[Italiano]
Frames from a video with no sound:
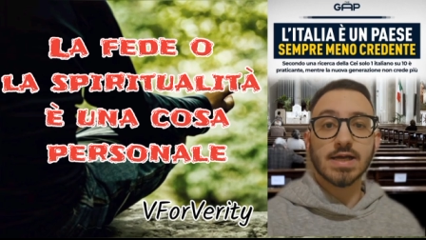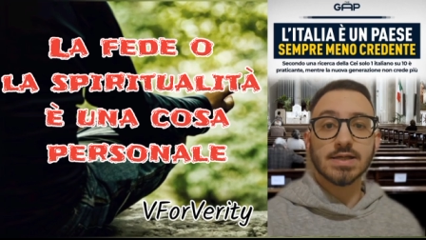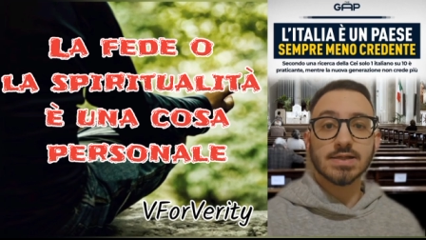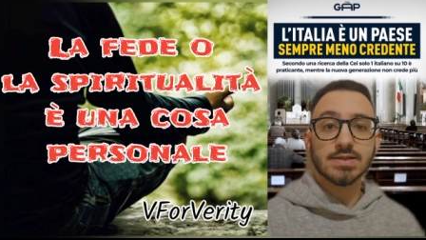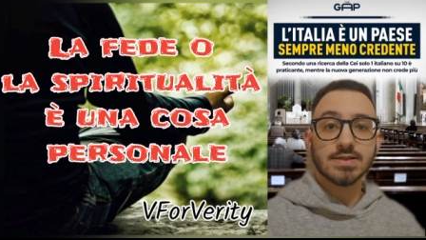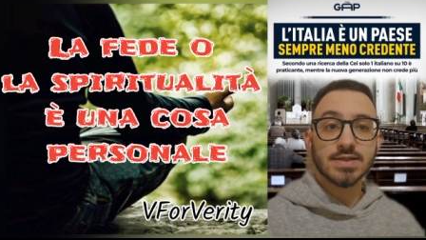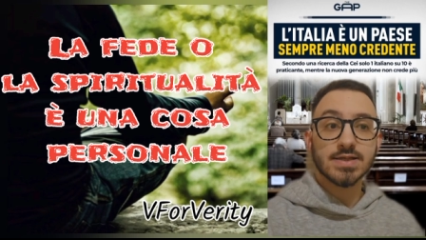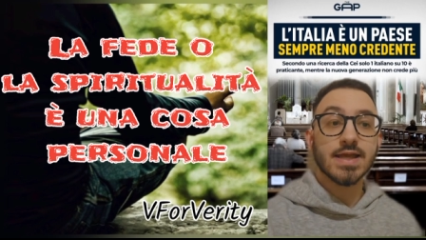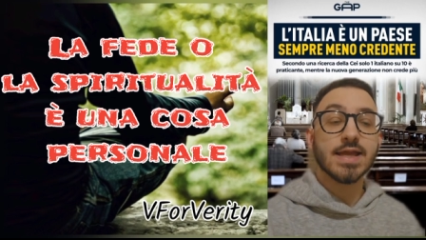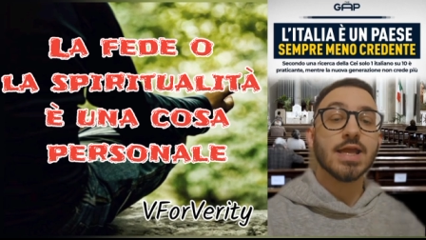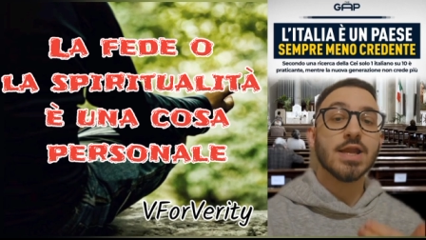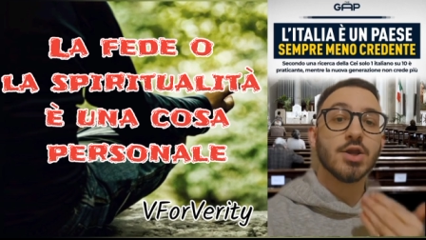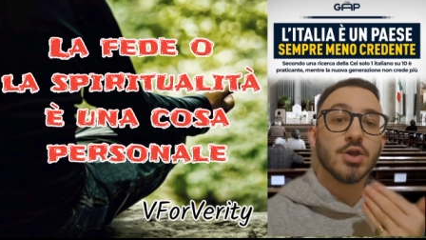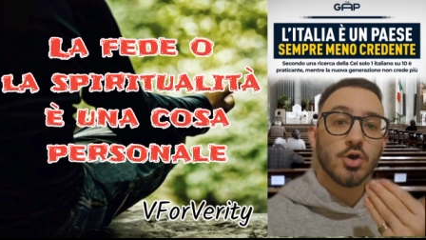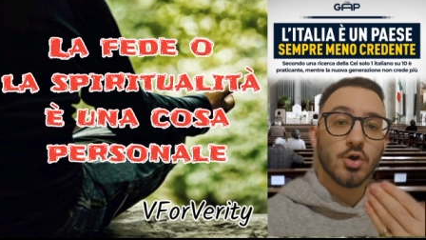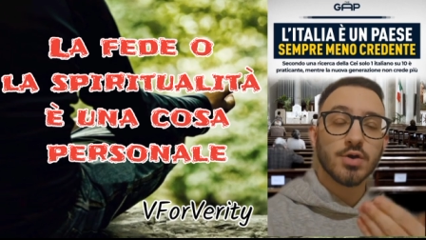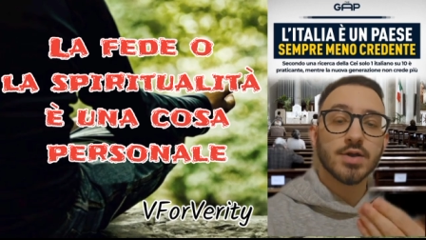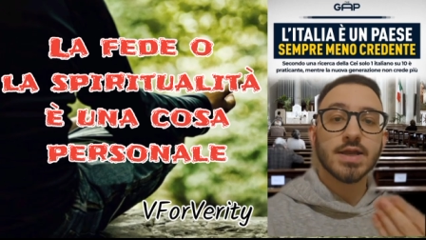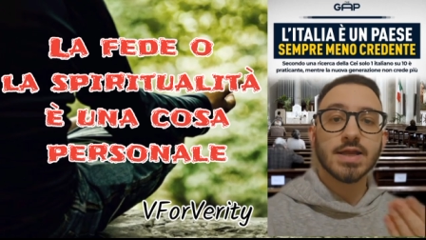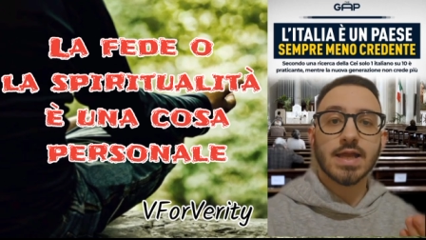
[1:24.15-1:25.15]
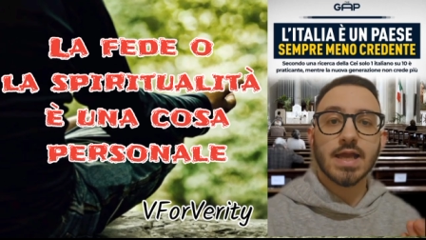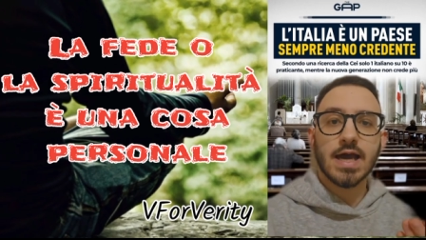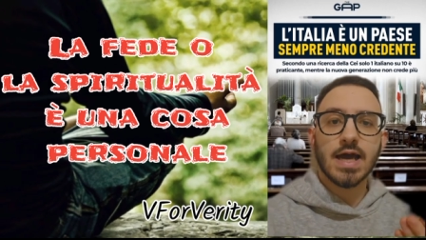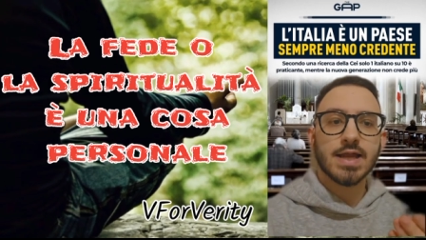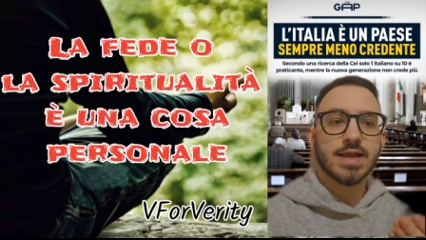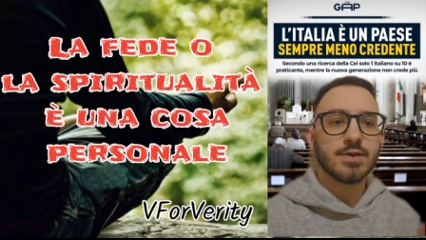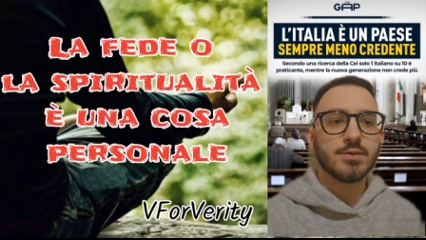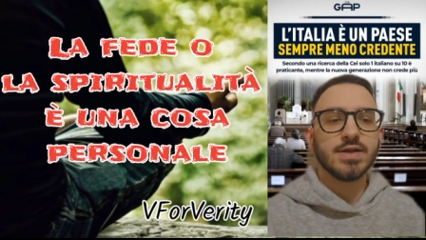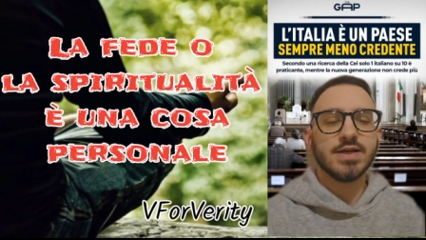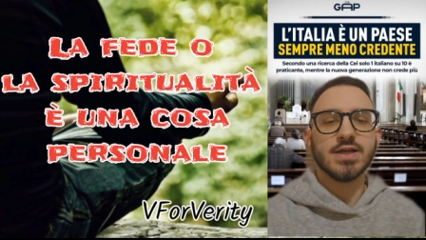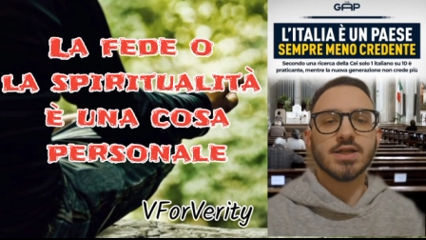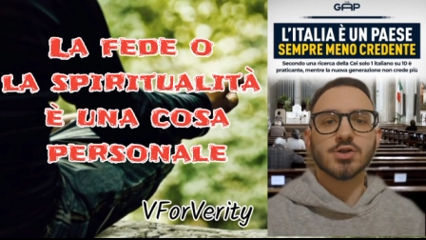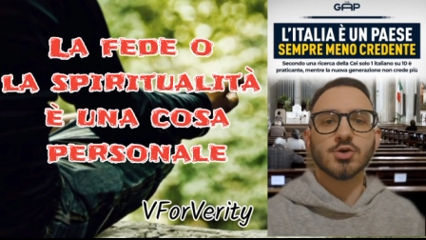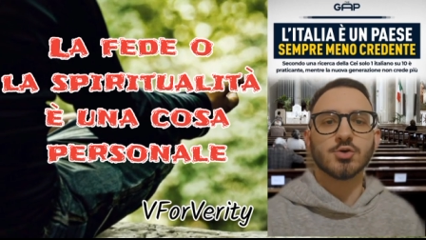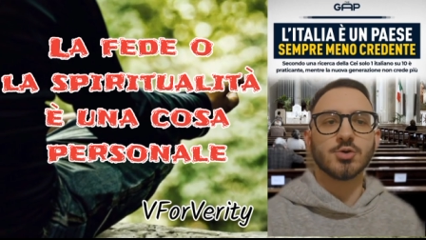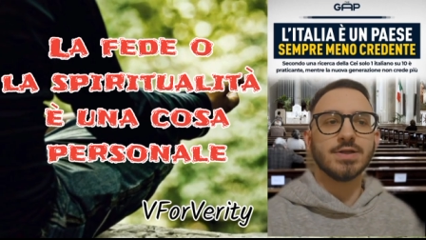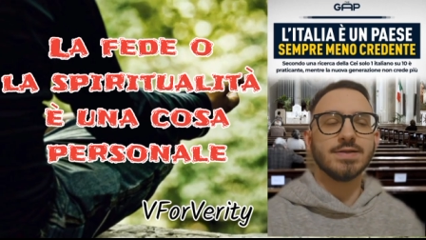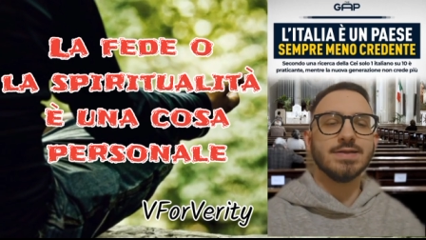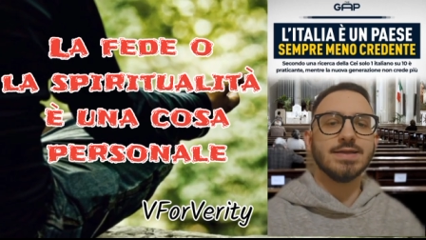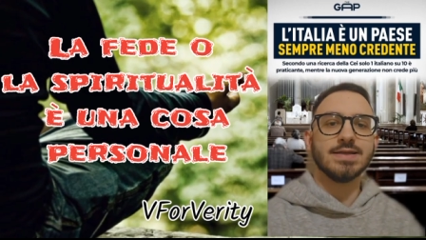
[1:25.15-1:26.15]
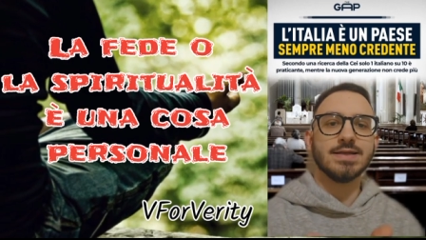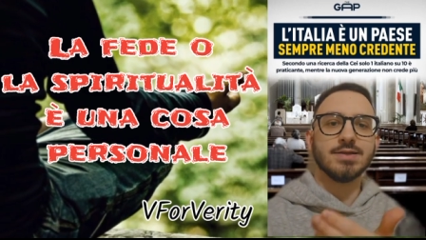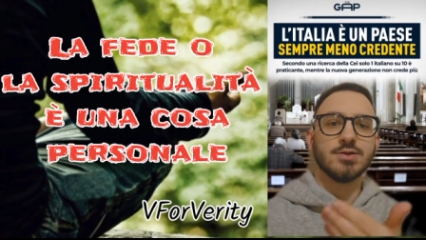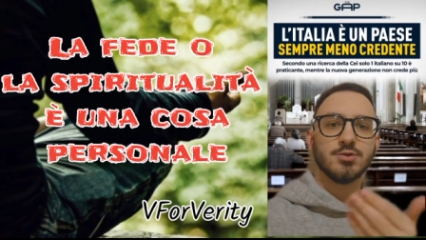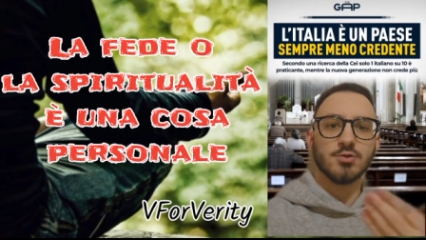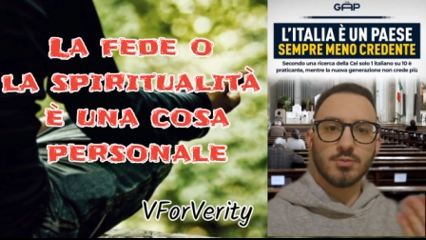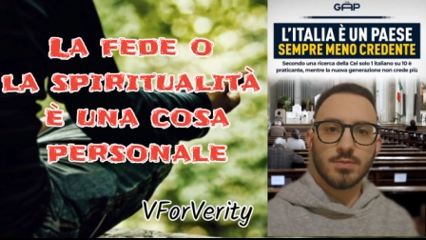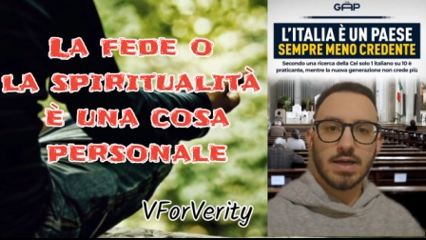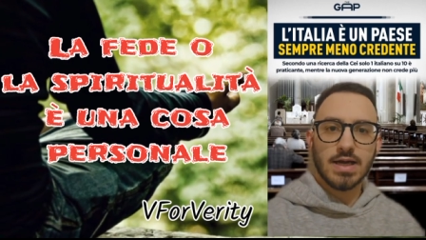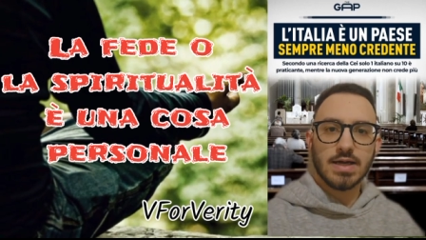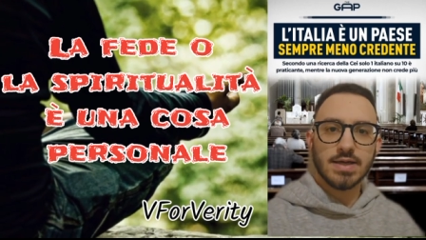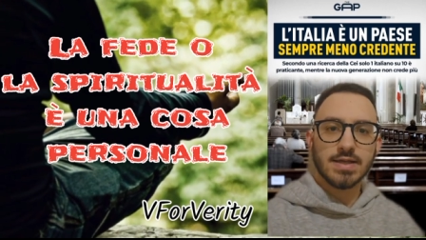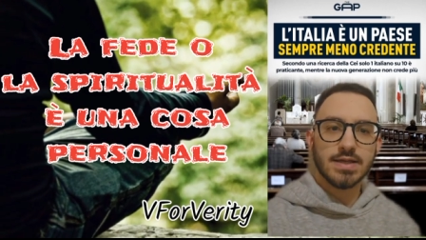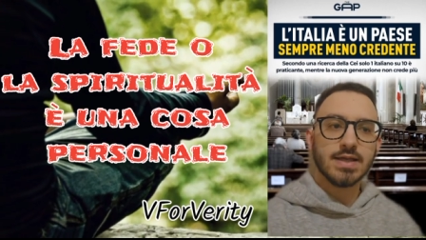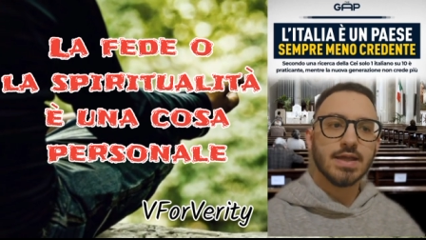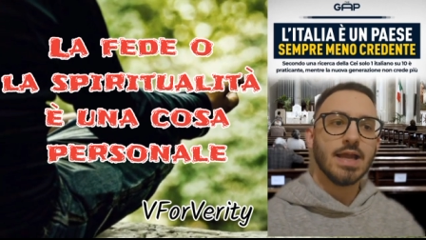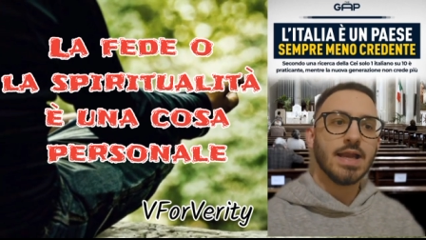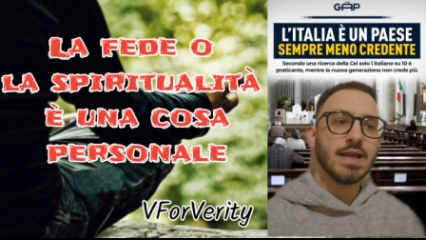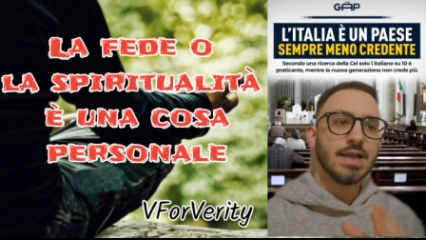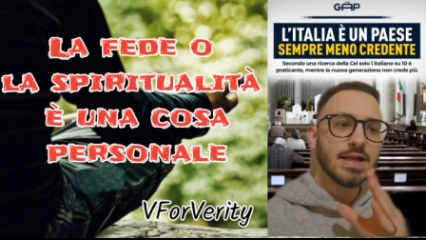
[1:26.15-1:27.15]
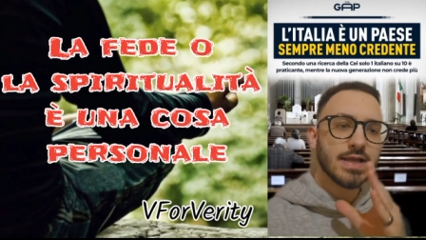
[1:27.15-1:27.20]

altri e non negare quelli che sono i diritti umani.